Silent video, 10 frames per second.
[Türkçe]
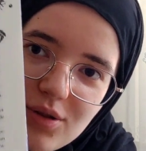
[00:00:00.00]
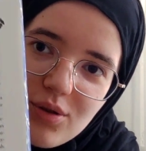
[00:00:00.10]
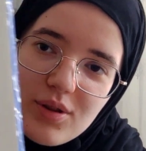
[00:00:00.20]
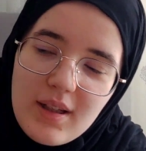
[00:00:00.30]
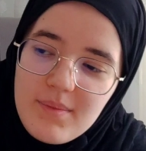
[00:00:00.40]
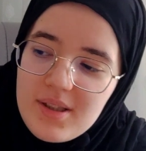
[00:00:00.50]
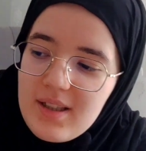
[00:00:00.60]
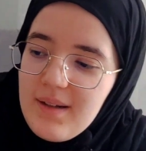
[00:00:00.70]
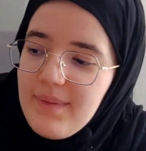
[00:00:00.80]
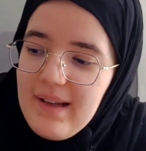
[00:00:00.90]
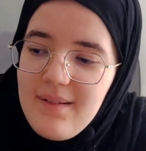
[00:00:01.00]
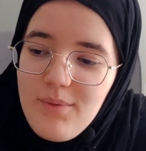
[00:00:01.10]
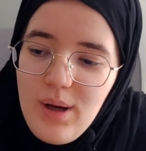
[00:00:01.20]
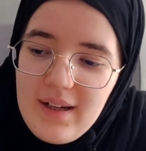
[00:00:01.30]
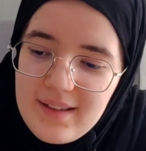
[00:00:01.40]
süslemişler. Ben
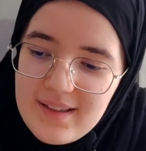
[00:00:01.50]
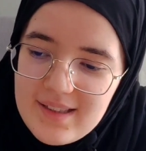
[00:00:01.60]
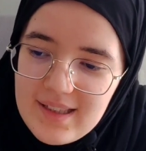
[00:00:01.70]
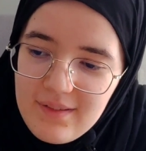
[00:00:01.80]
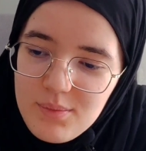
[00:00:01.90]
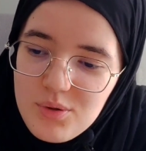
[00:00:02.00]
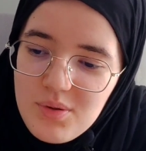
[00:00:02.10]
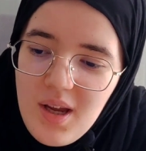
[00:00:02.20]
bu ayrıntıyı sevdim.